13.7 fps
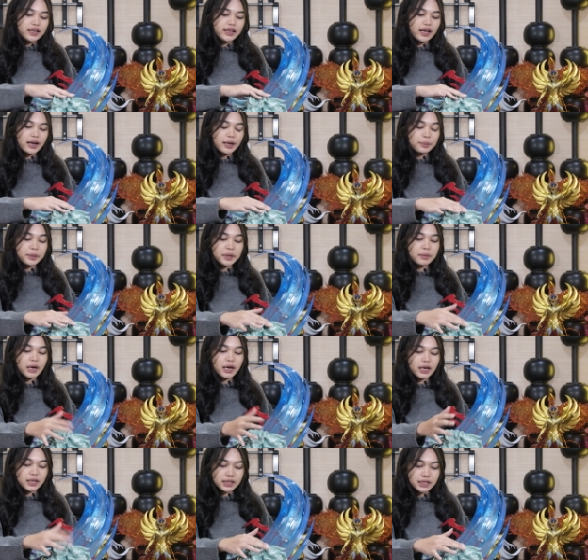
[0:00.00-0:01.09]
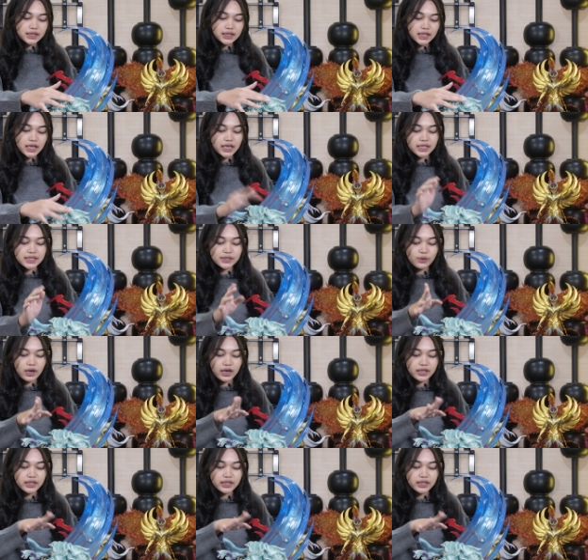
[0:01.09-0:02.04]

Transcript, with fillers: dia rapih banget gradasi warna